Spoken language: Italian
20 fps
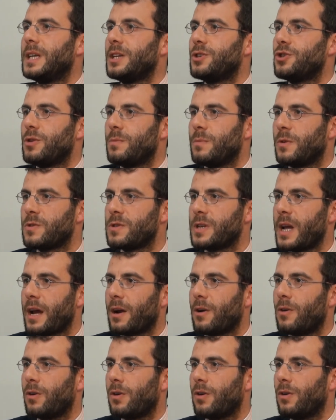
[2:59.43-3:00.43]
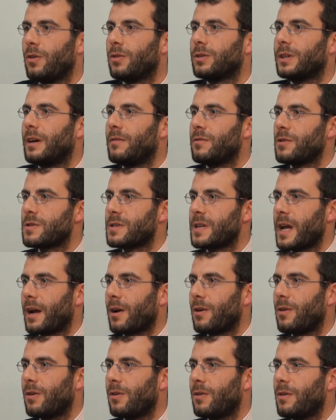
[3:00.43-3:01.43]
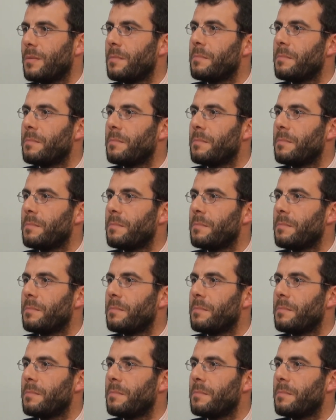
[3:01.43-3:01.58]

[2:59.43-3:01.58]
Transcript: X secolo, VIII secolo,